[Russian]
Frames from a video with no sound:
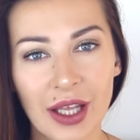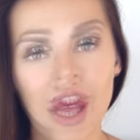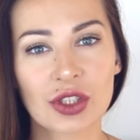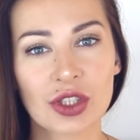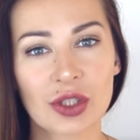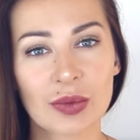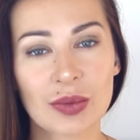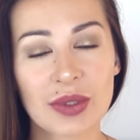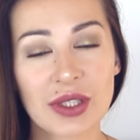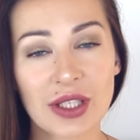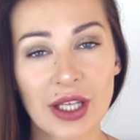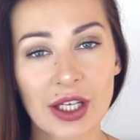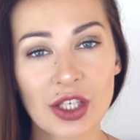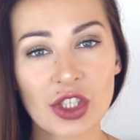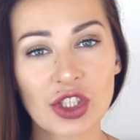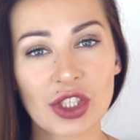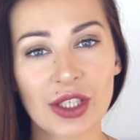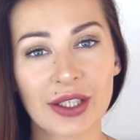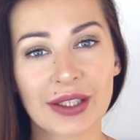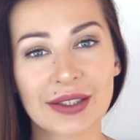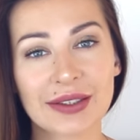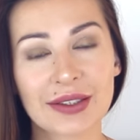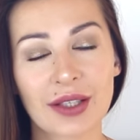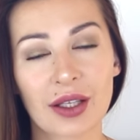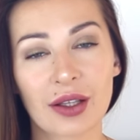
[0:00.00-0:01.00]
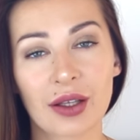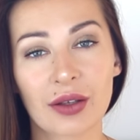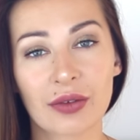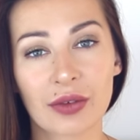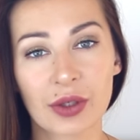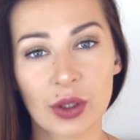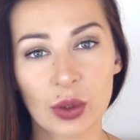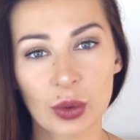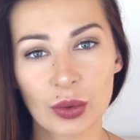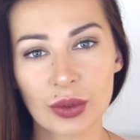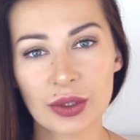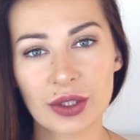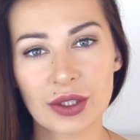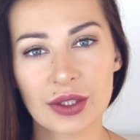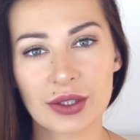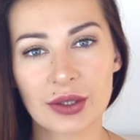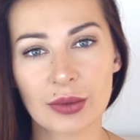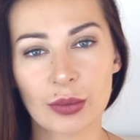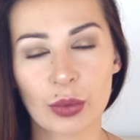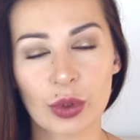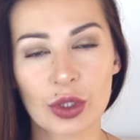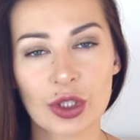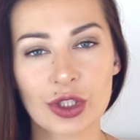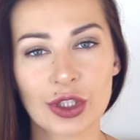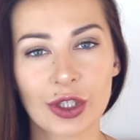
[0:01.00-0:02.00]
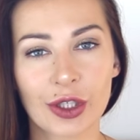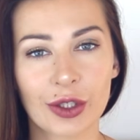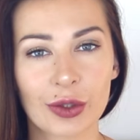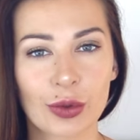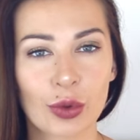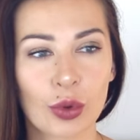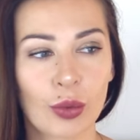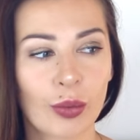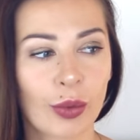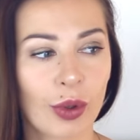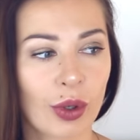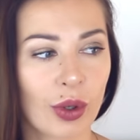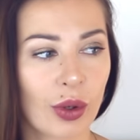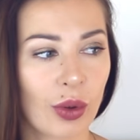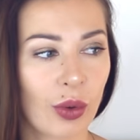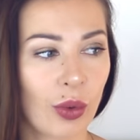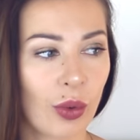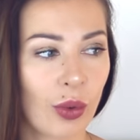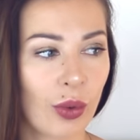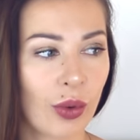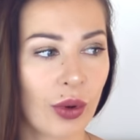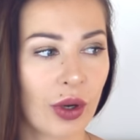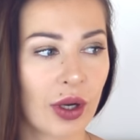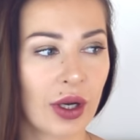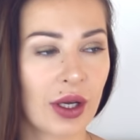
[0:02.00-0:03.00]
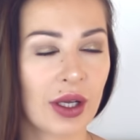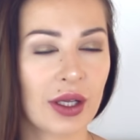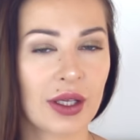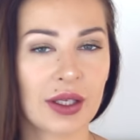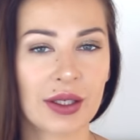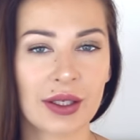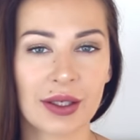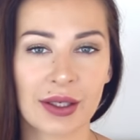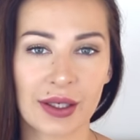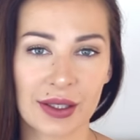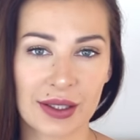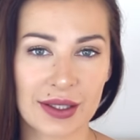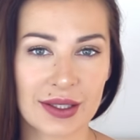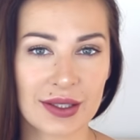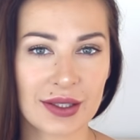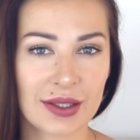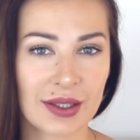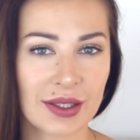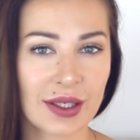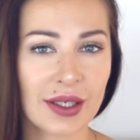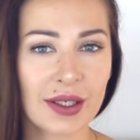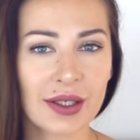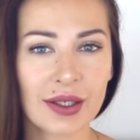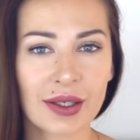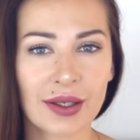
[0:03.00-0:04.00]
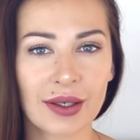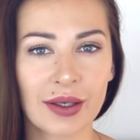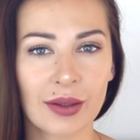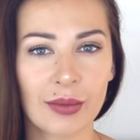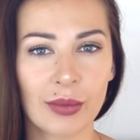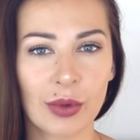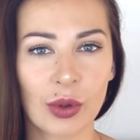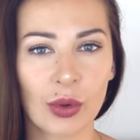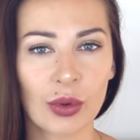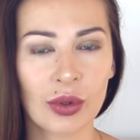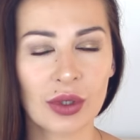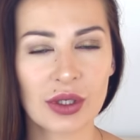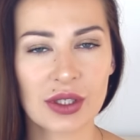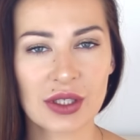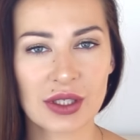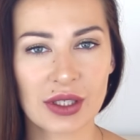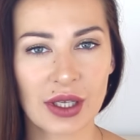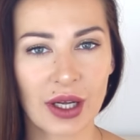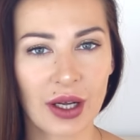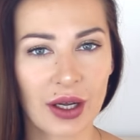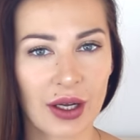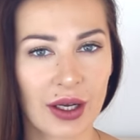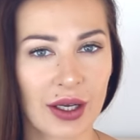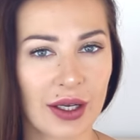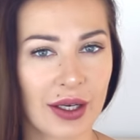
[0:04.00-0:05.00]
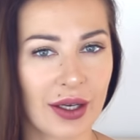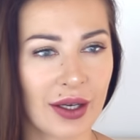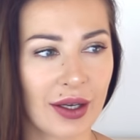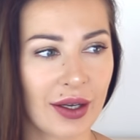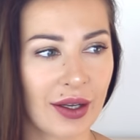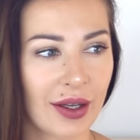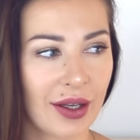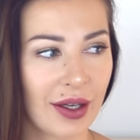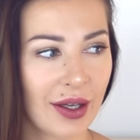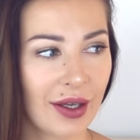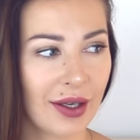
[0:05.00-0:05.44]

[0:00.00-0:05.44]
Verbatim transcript: Чем старше я становлюсь, тем больше я думаю о холестерине, ГМО, сахаре,